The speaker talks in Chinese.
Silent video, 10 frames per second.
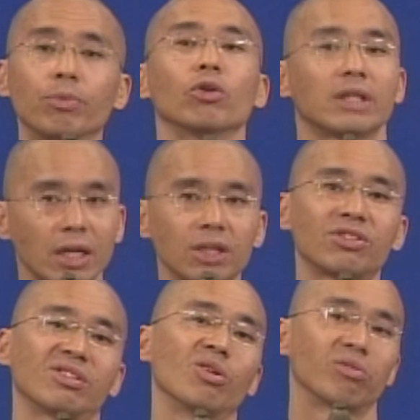不过在那个
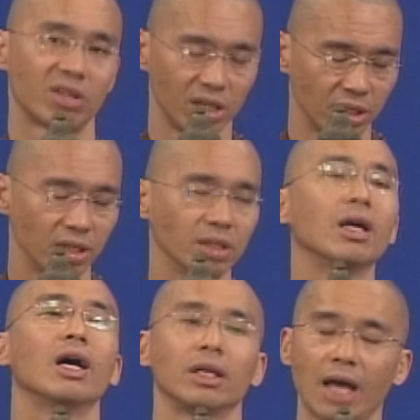时候可能
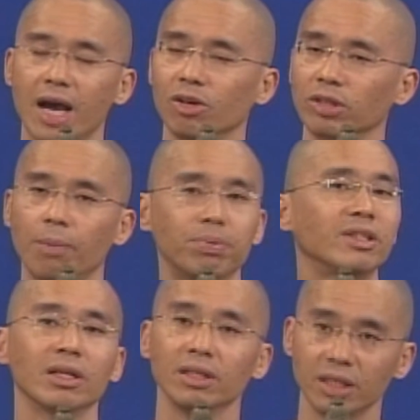他有他不
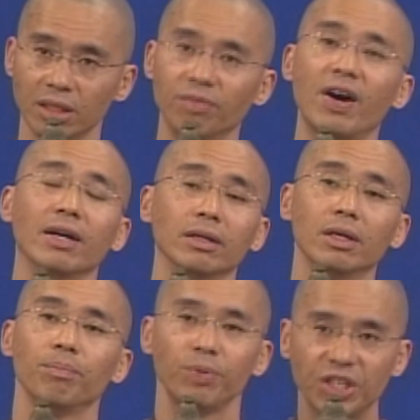得已的方
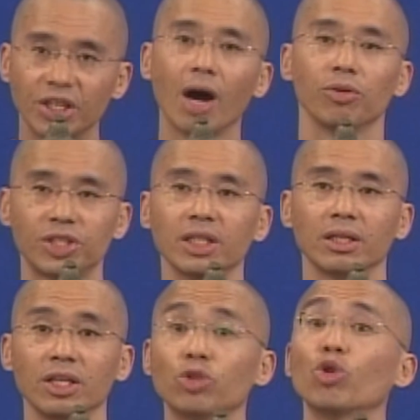必要
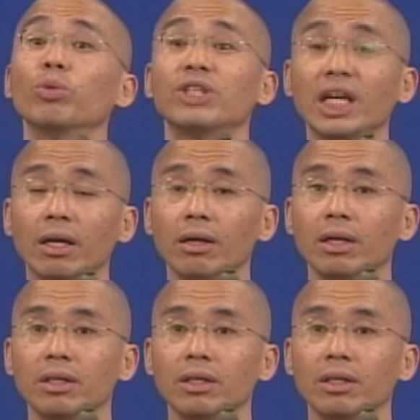性也说不定。